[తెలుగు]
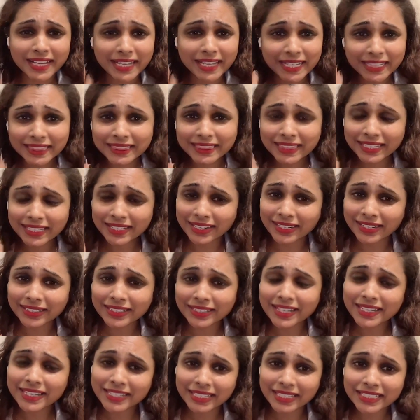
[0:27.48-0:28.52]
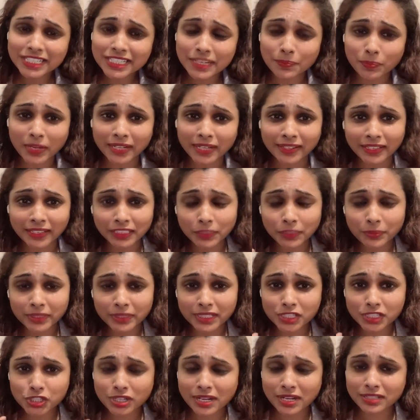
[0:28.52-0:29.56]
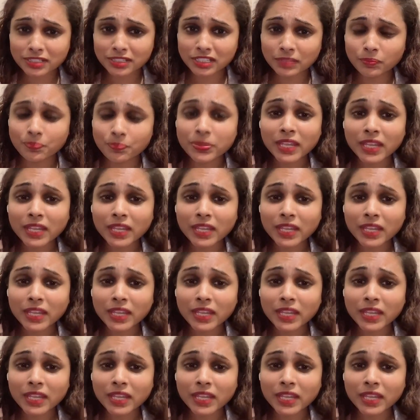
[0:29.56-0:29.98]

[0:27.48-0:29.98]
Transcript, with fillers: ఇంతకంటే ఏం చెప్పాలి ఆంధ్రప్రదేశ్ రాష్ట్రం